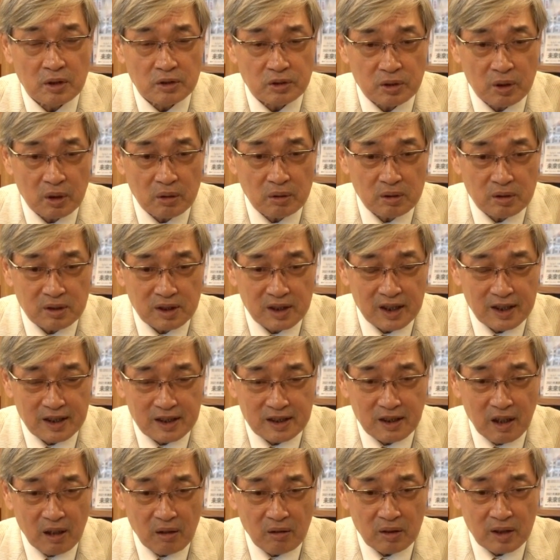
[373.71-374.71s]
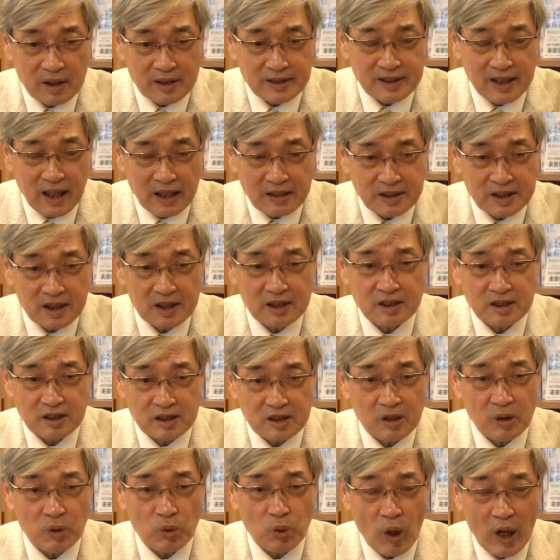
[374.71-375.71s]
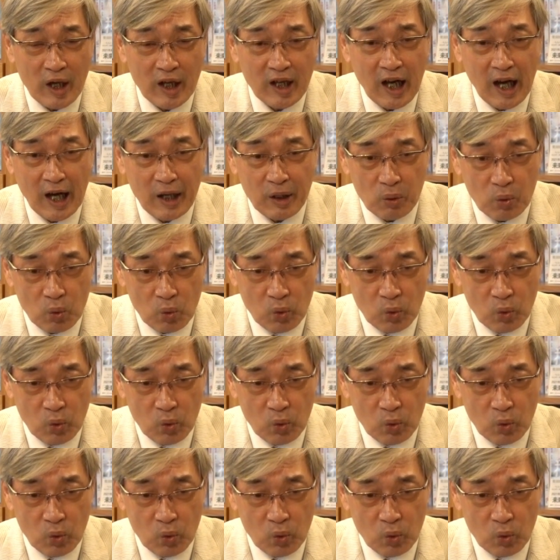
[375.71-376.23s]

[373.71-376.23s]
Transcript: 都得到了蒋介石的关爱，